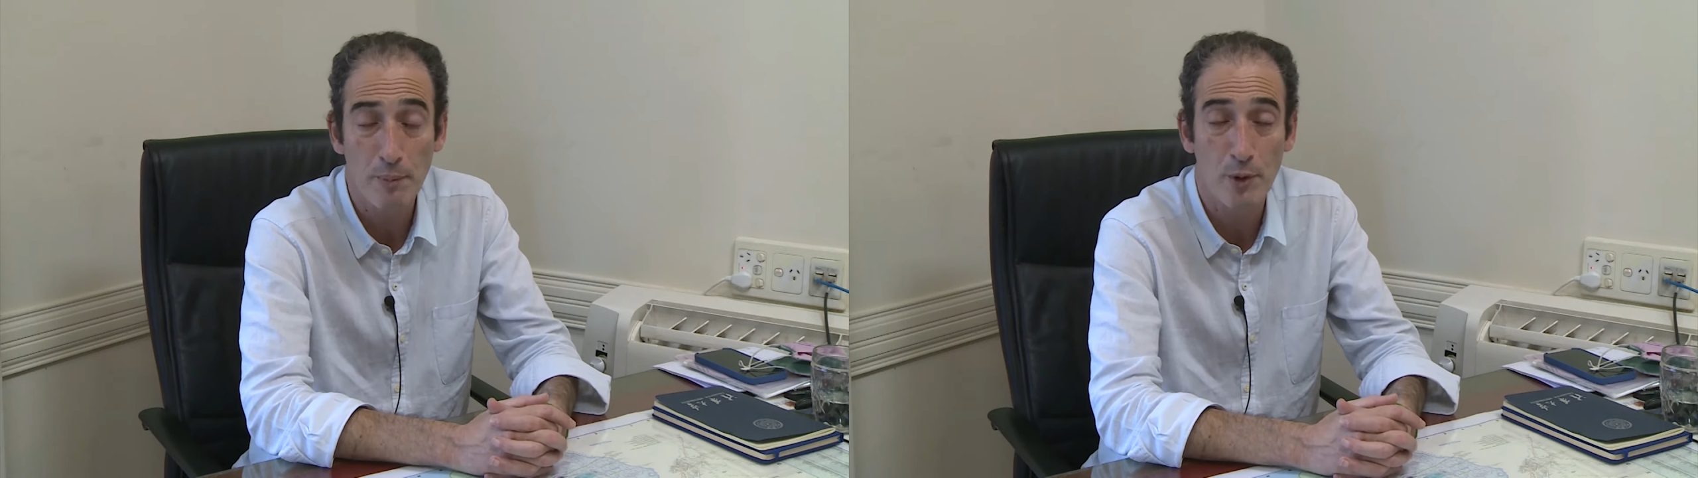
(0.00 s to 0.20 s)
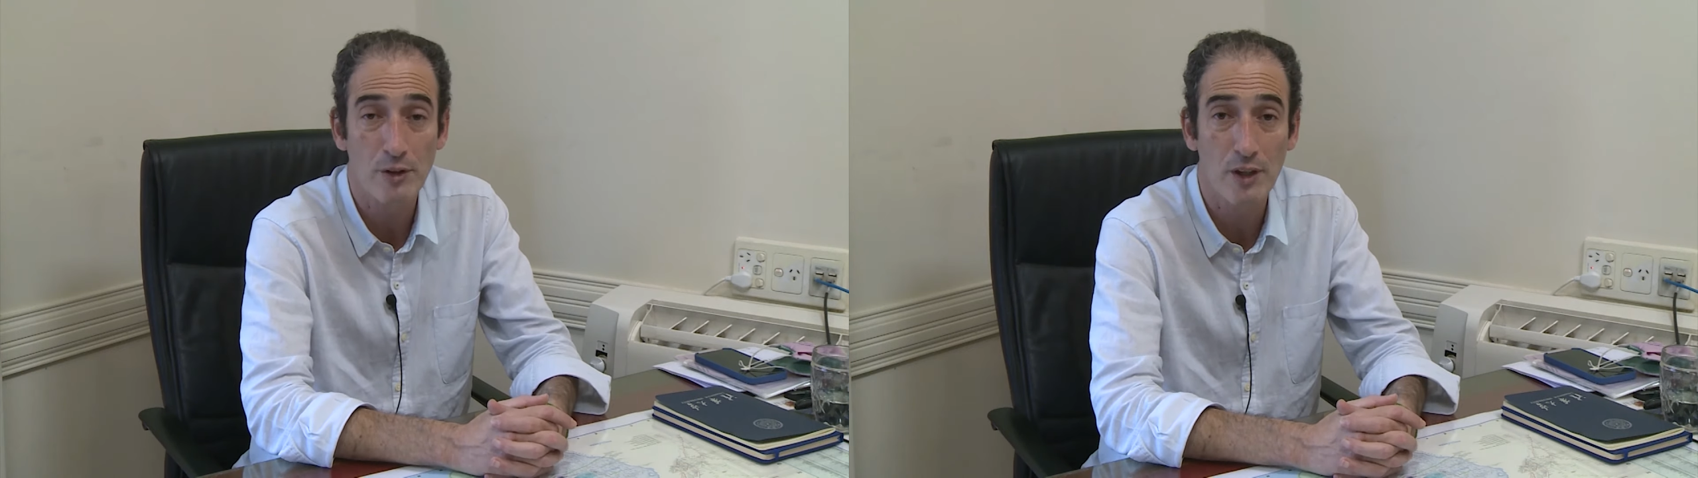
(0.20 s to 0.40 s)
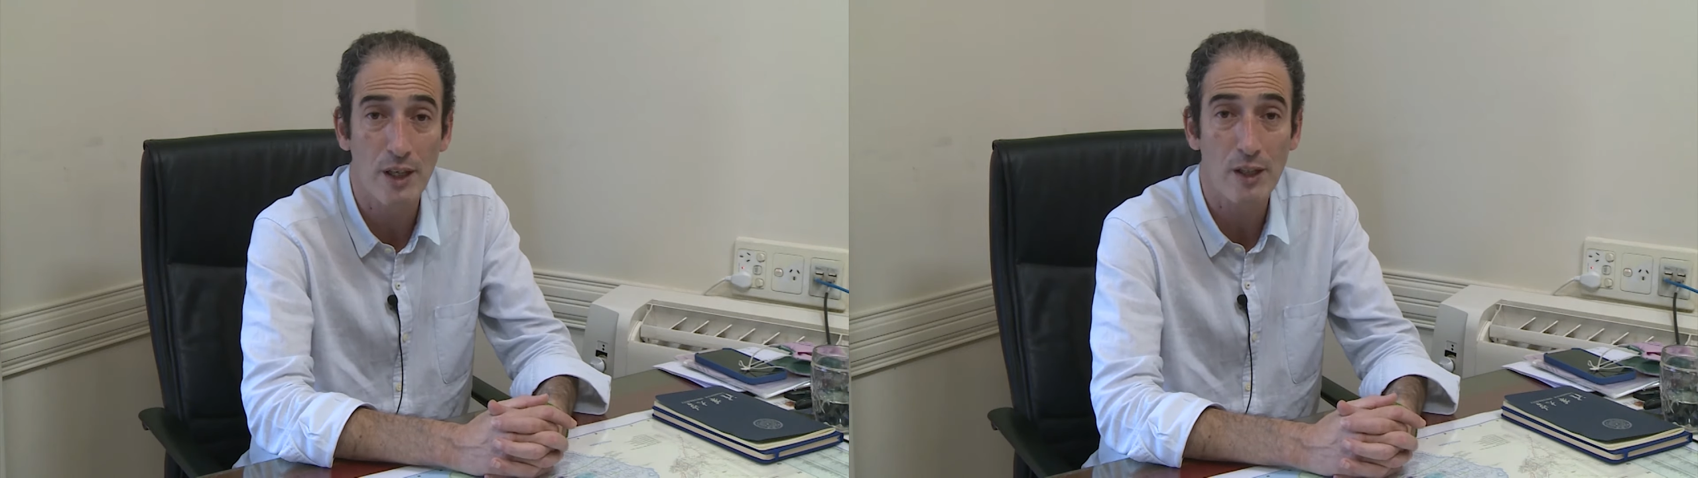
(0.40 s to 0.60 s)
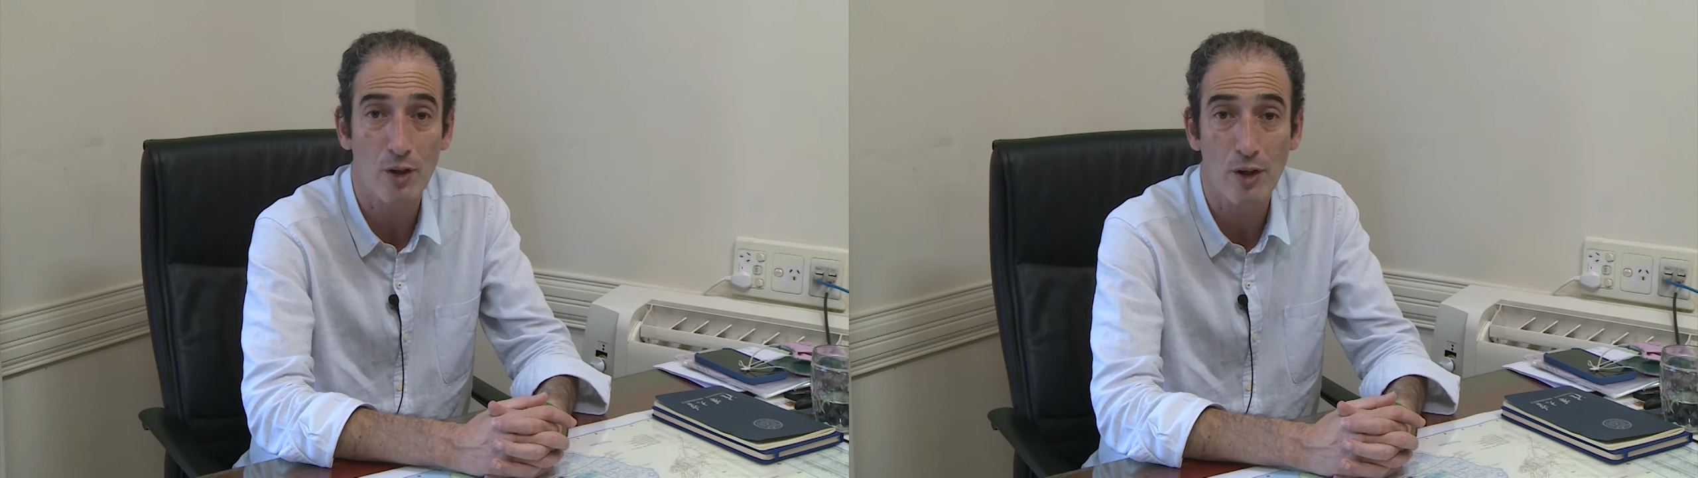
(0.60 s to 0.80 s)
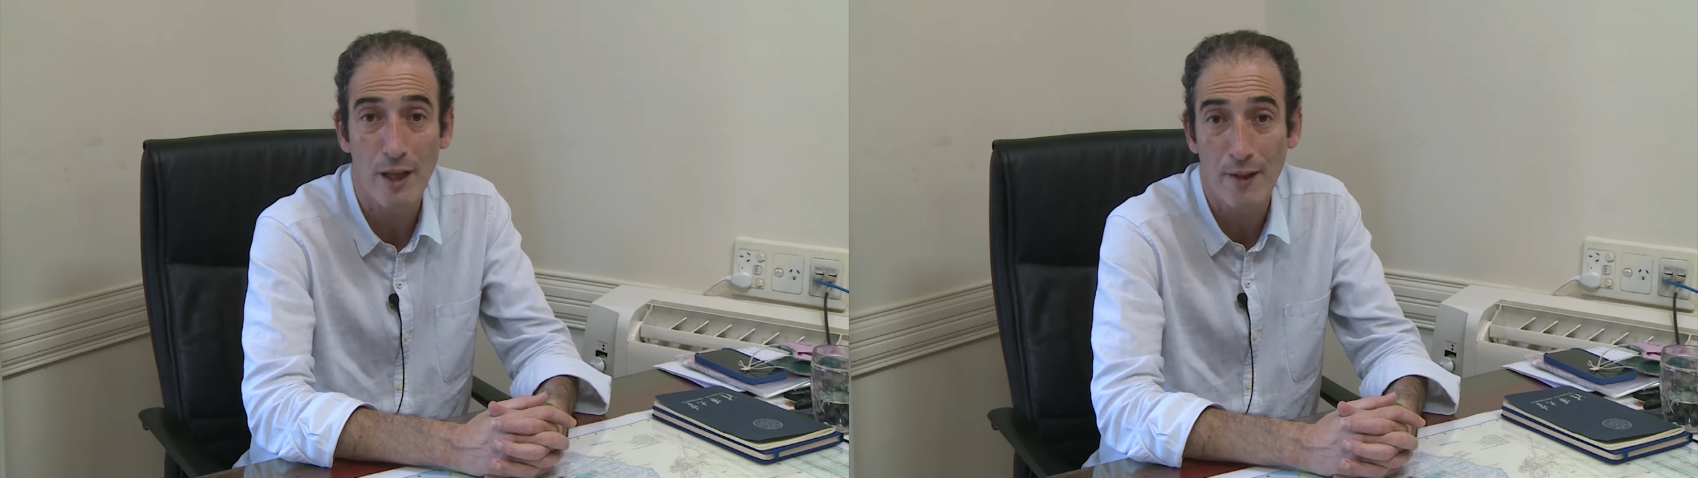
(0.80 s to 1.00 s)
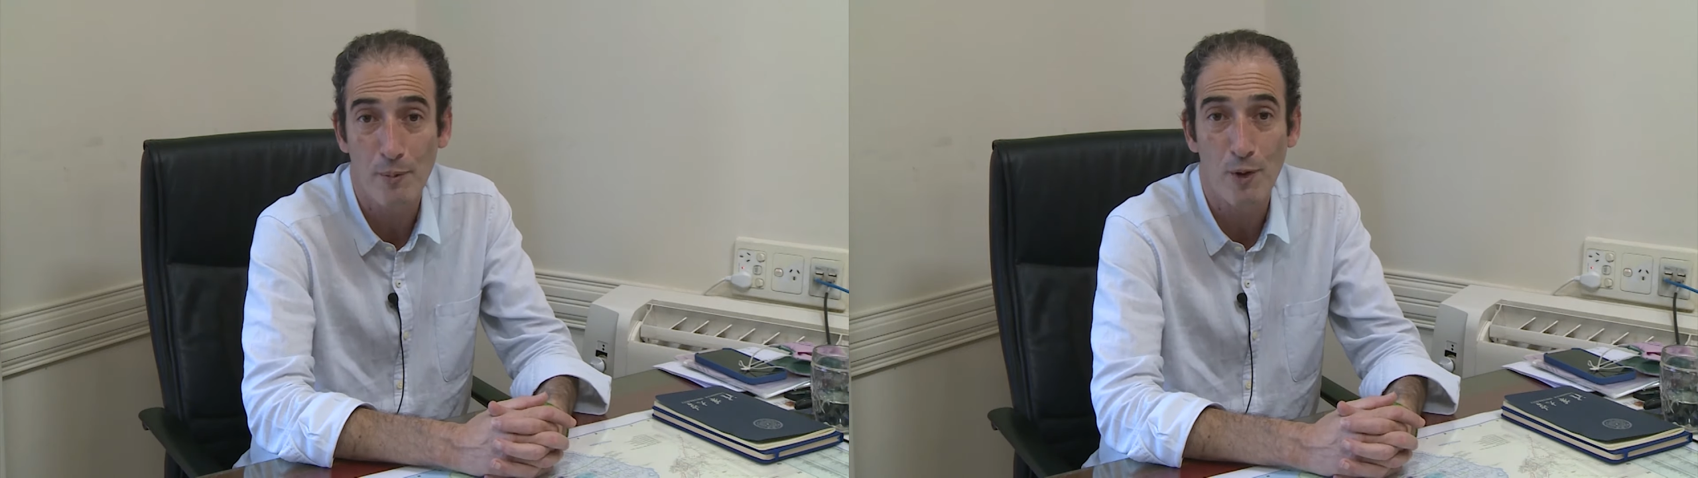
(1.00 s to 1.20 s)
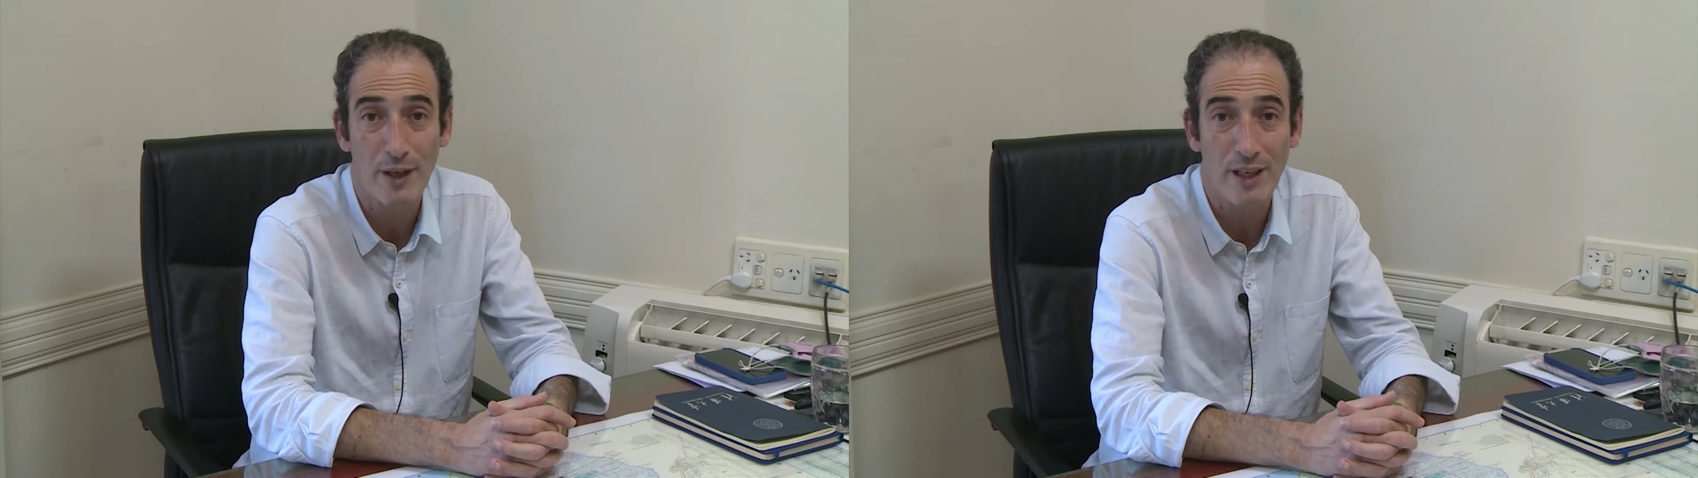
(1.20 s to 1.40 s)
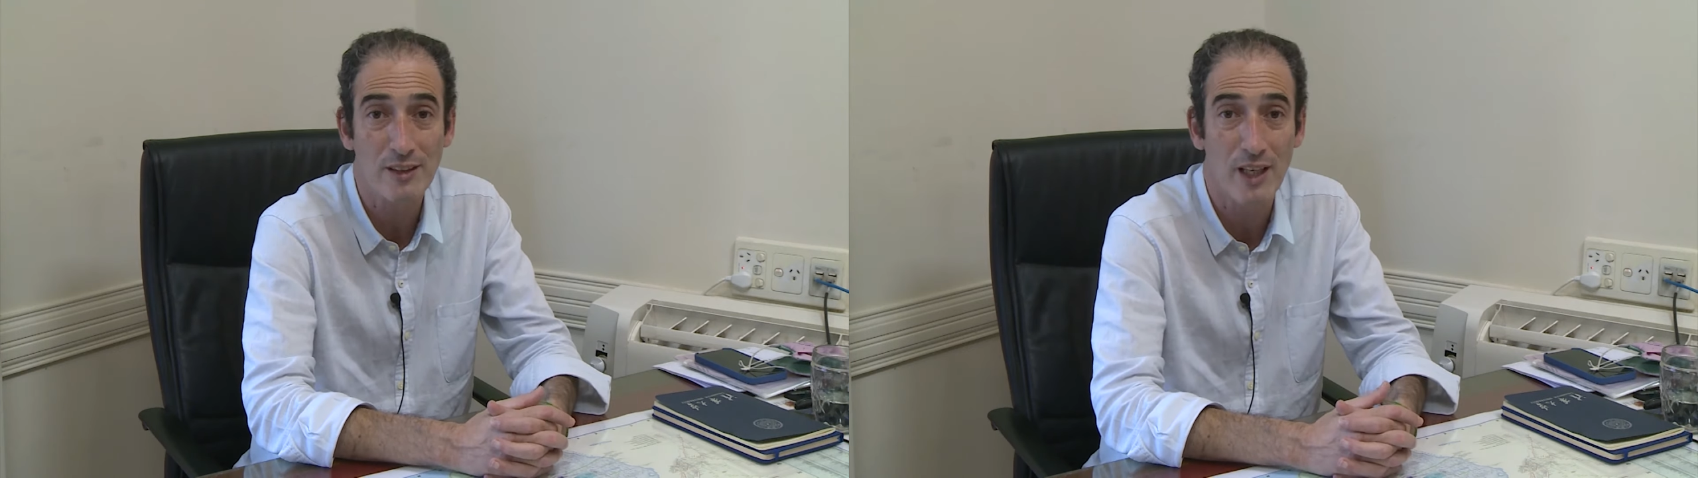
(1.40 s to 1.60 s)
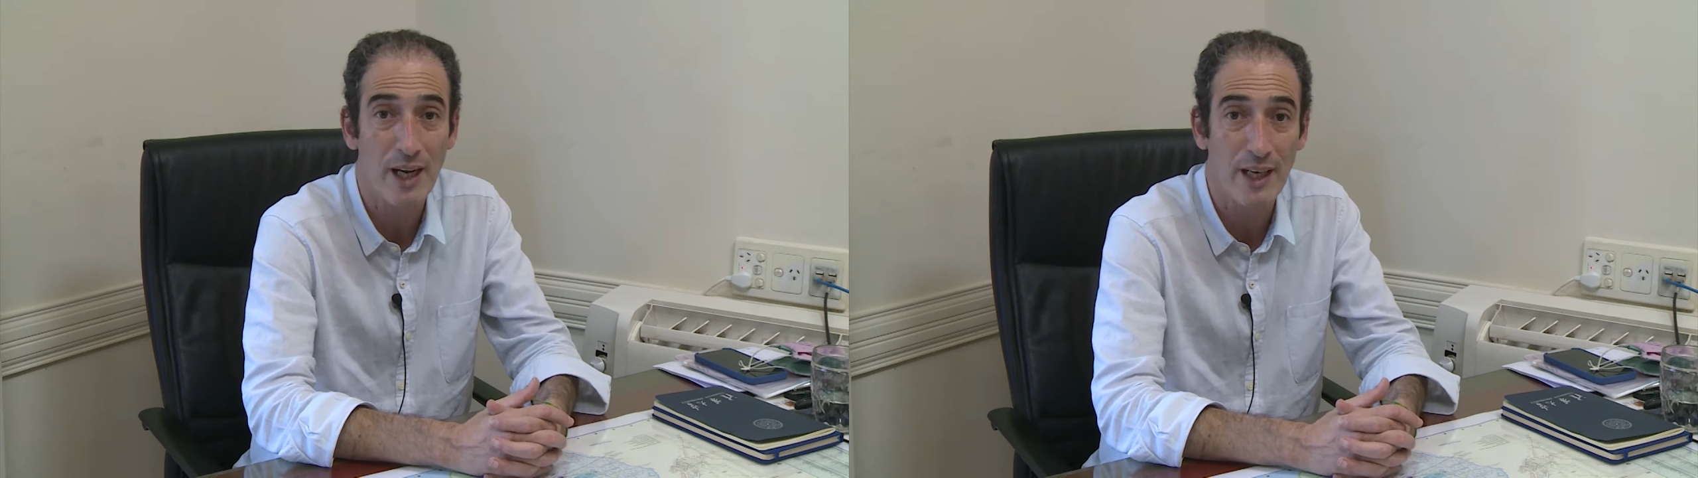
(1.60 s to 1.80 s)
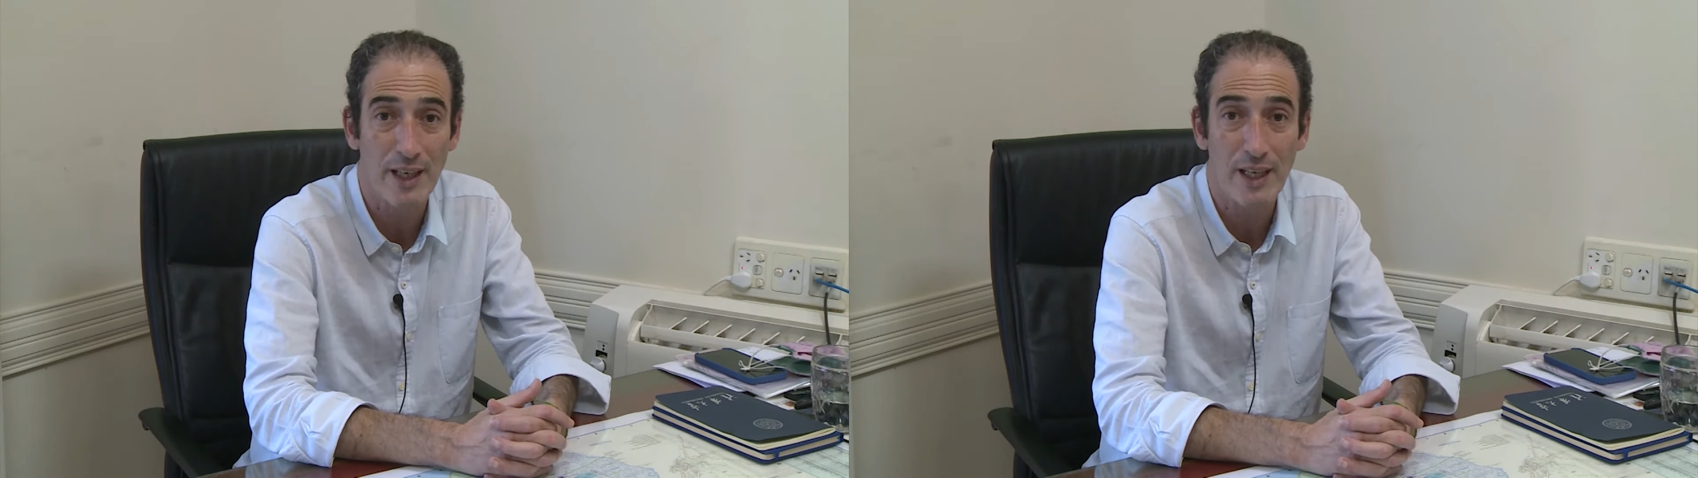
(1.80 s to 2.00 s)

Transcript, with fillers: por cierto, la democracia gana en